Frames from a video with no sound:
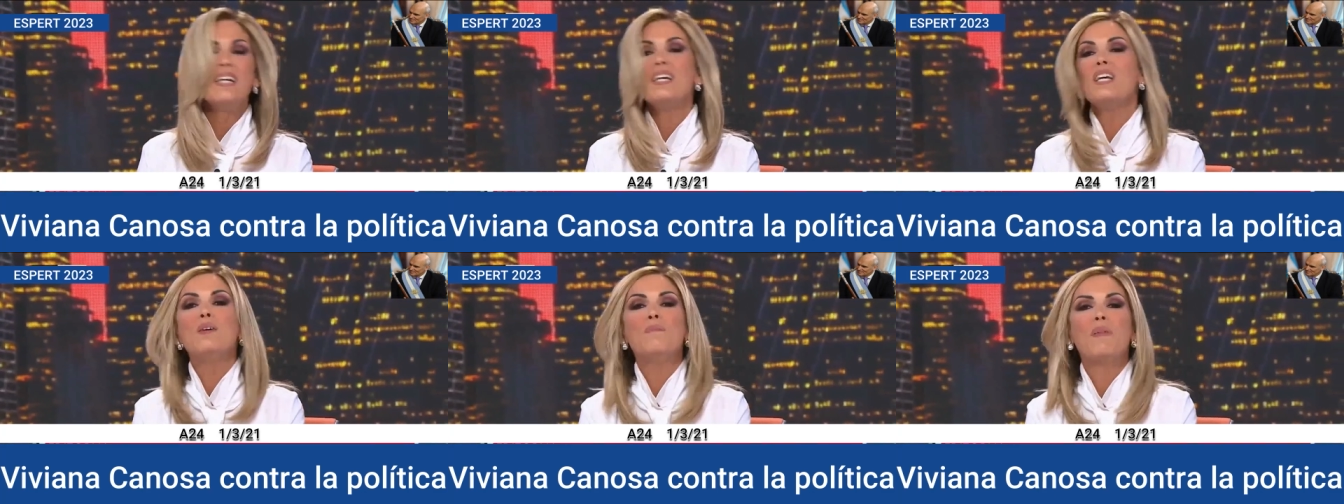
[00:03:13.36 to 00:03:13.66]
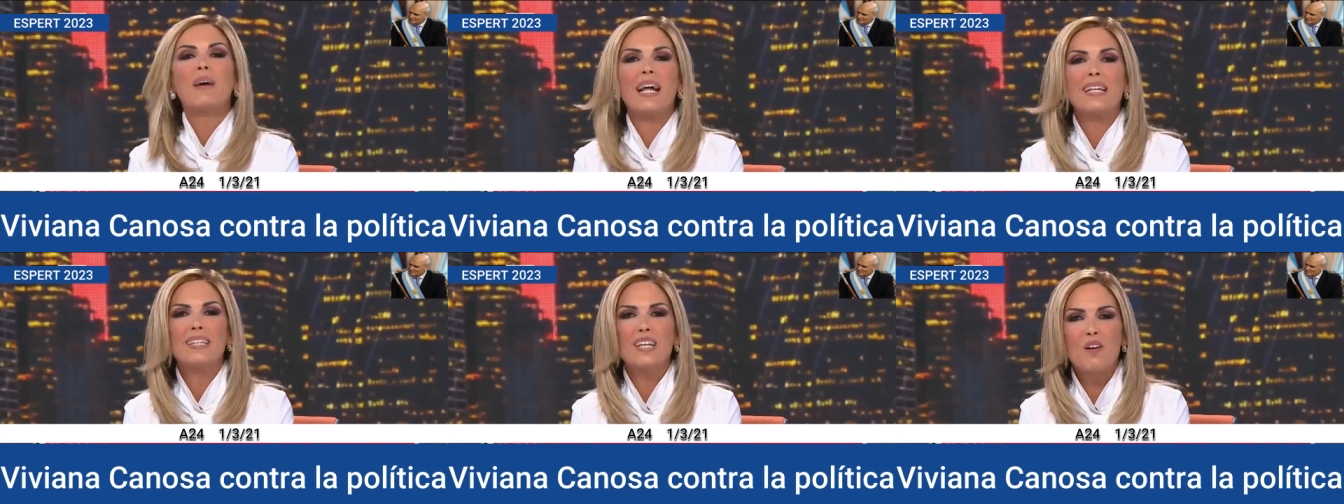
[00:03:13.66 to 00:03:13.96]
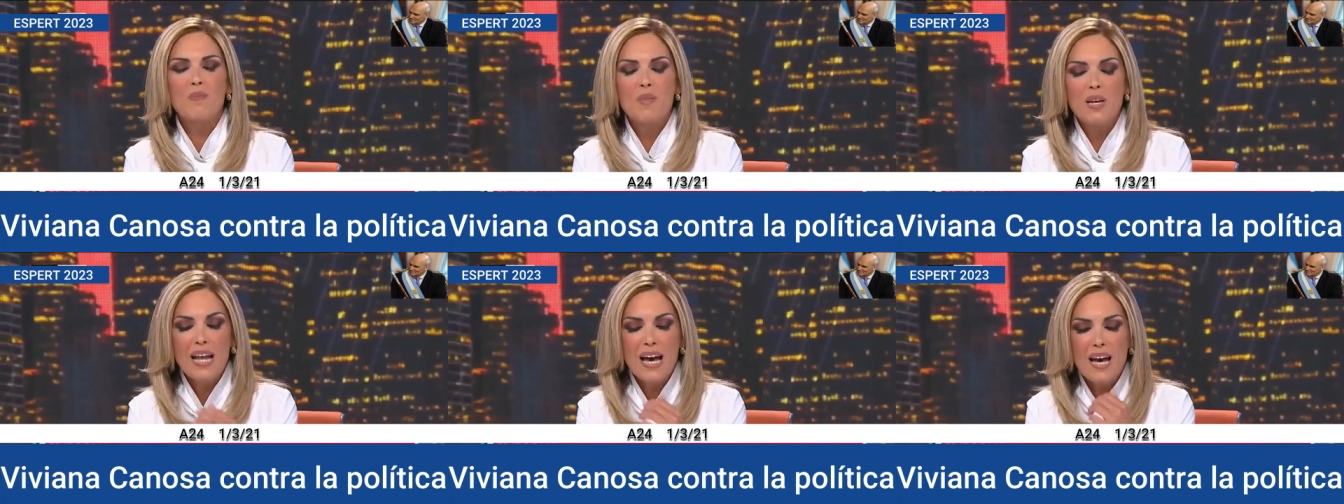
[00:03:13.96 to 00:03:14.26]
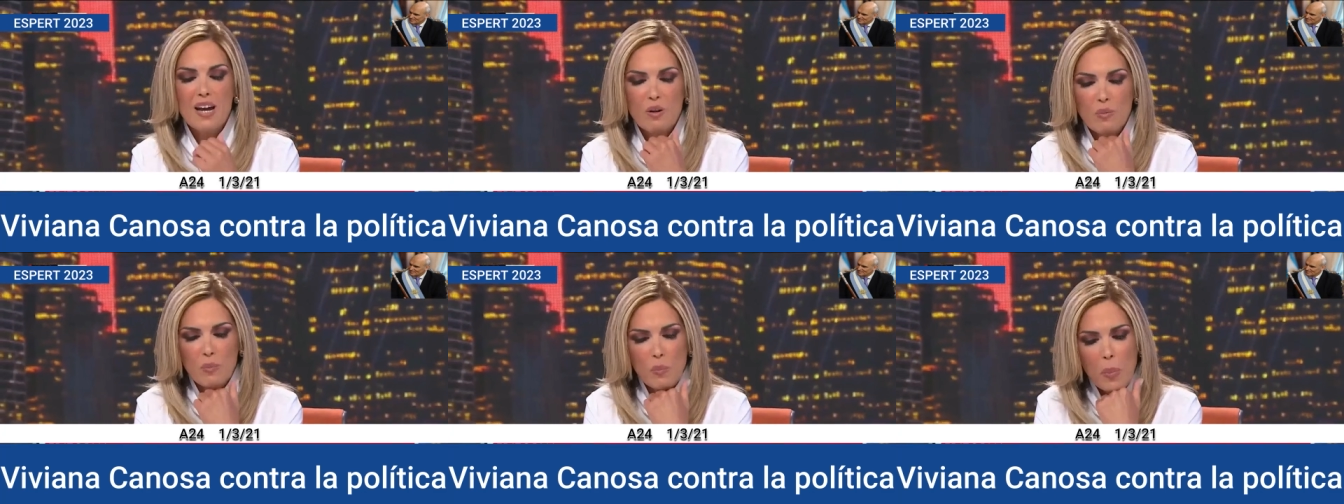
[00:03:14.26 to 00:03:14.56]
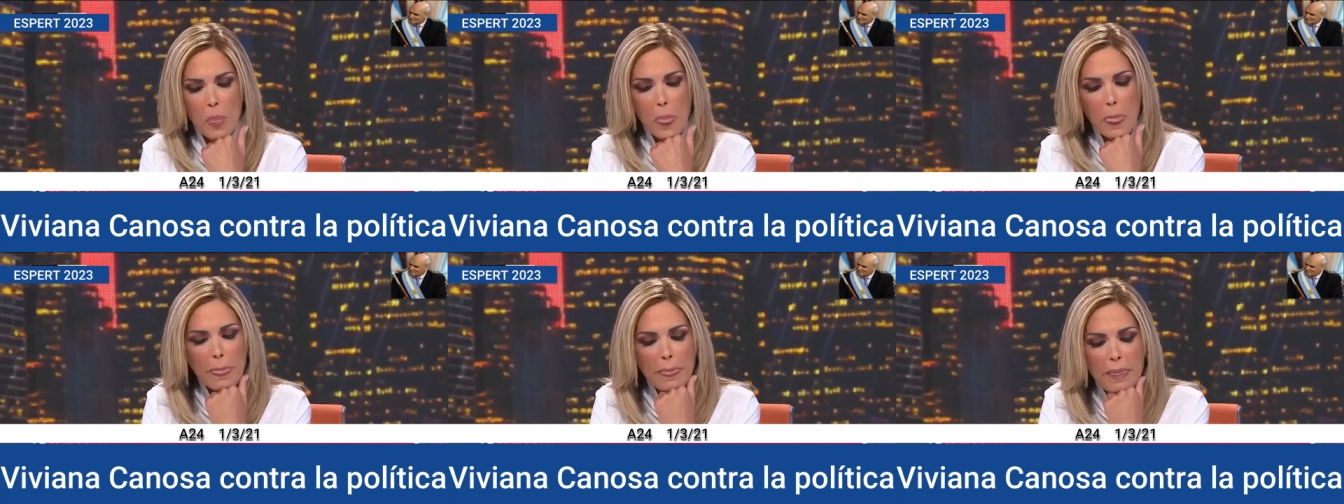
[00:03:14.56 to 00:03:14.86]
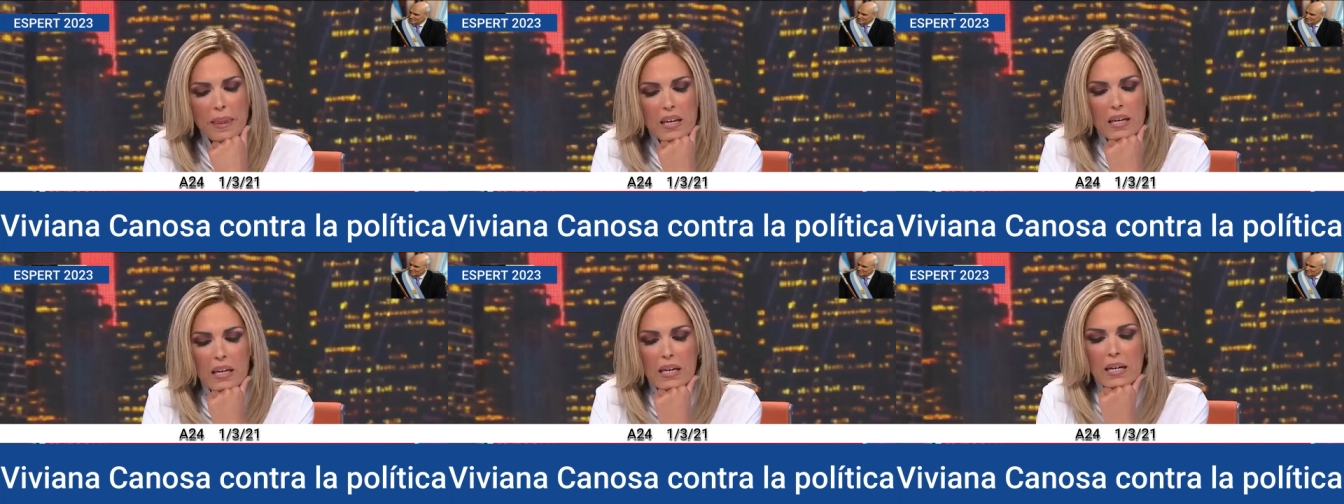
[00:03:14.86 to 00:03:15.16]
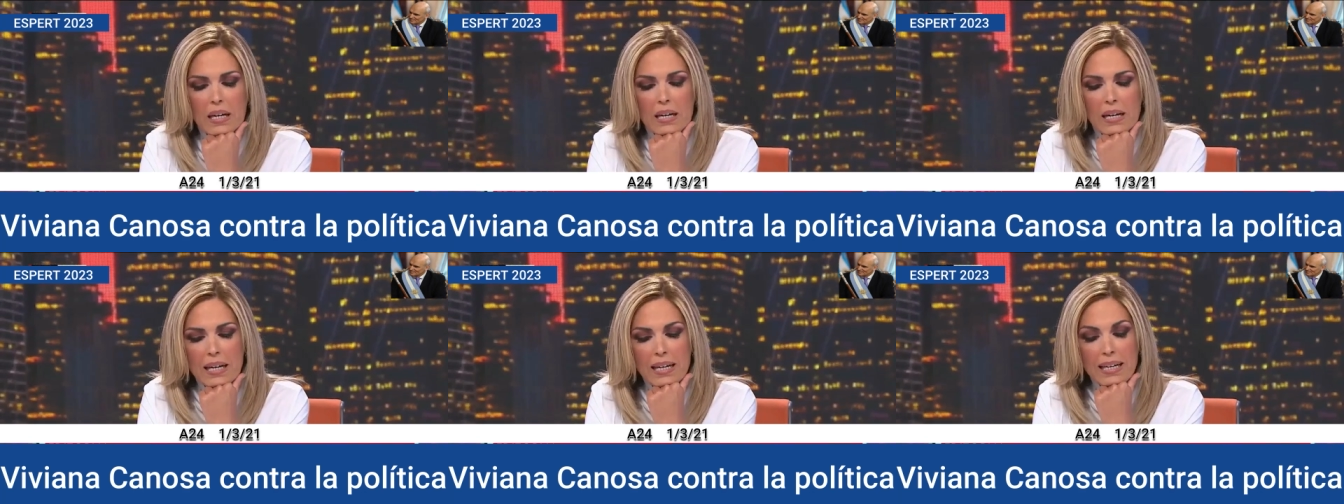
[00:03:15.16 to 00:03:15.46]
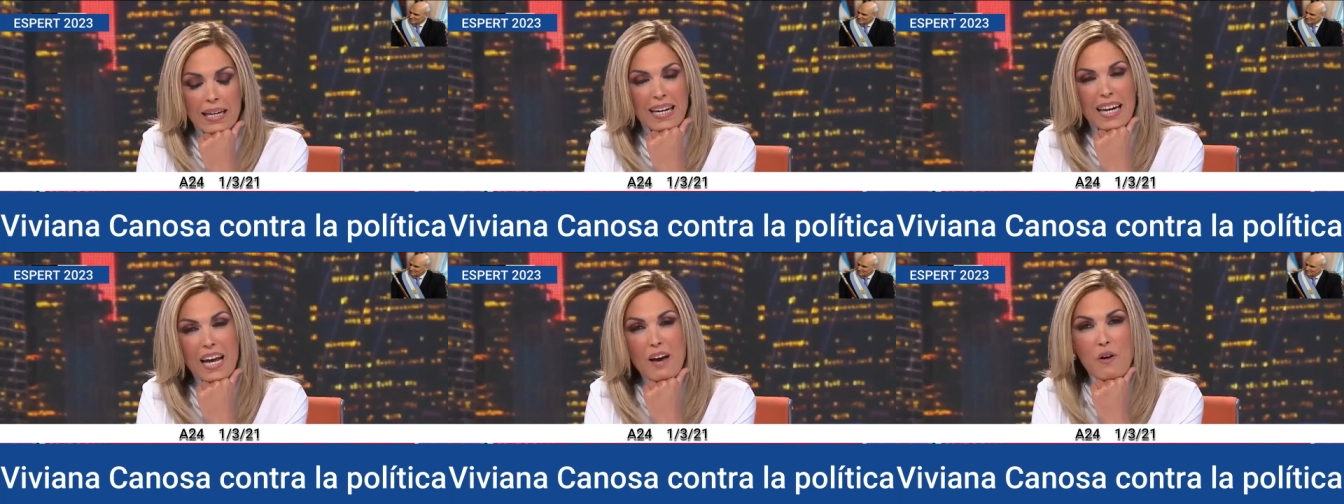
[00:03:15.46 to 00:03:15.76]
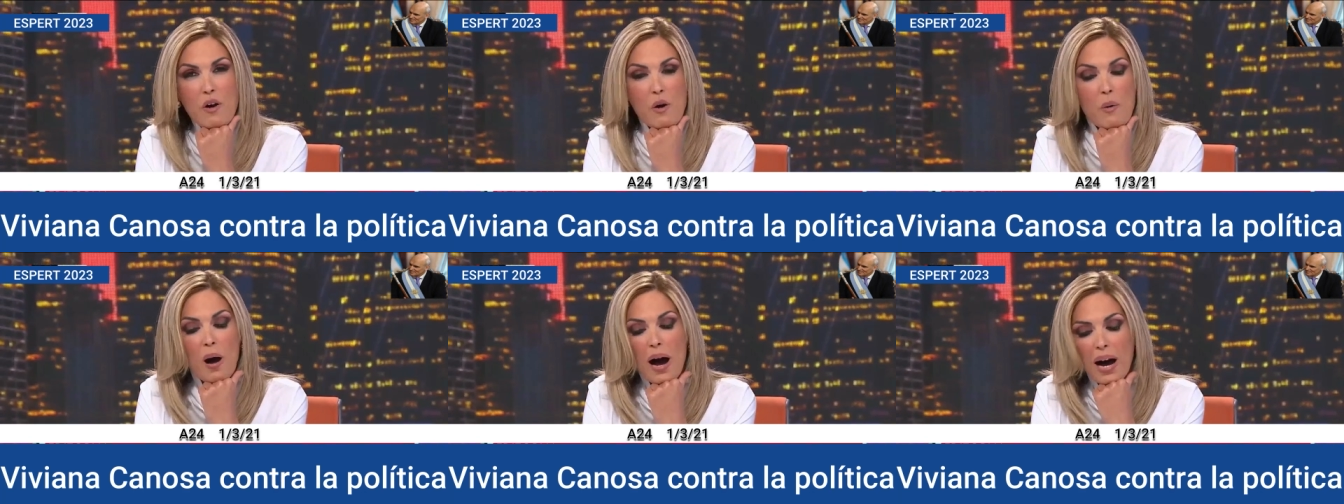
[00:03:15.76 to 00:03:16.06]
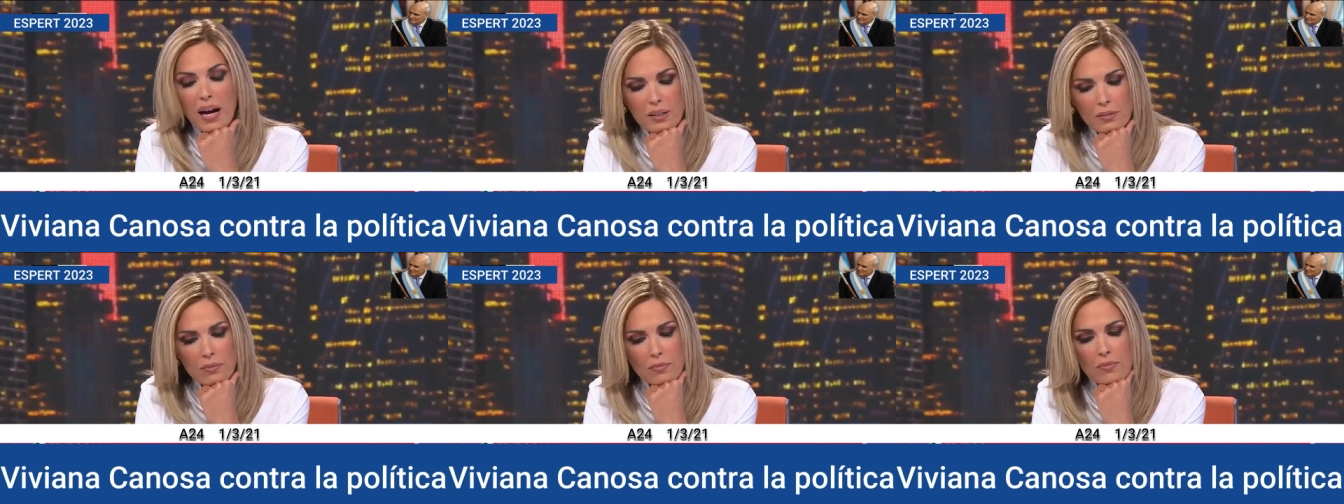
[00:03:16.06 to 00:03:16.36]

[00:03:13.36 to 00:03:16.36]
Y para terminar, la nave va.